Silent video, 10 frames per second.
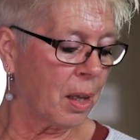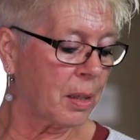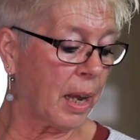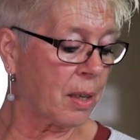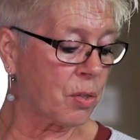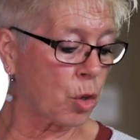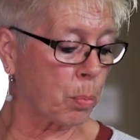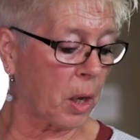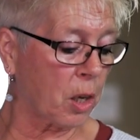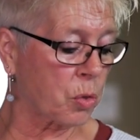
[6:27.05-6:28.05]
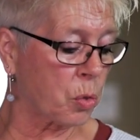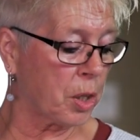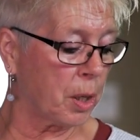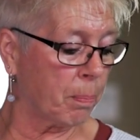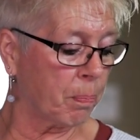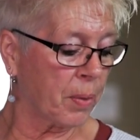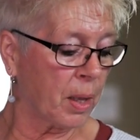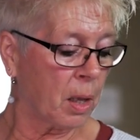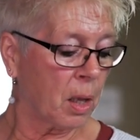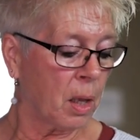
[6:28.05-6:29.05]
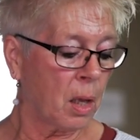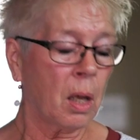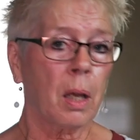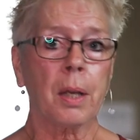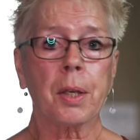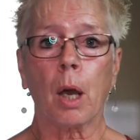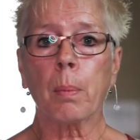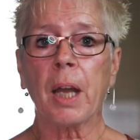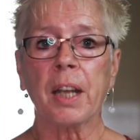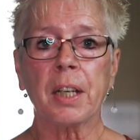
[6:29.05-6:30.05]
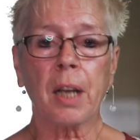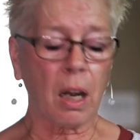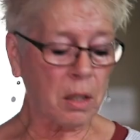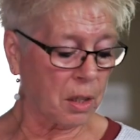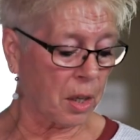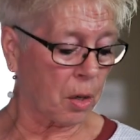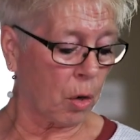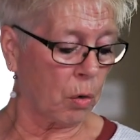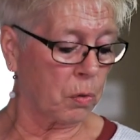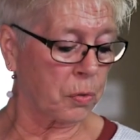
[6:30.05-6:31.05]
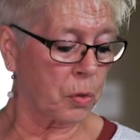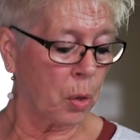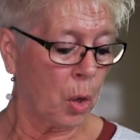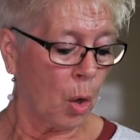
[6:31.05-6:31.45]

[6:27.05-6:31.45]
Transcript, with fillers: Der erste sprach zu ihm, ich habe einen Acker gekauft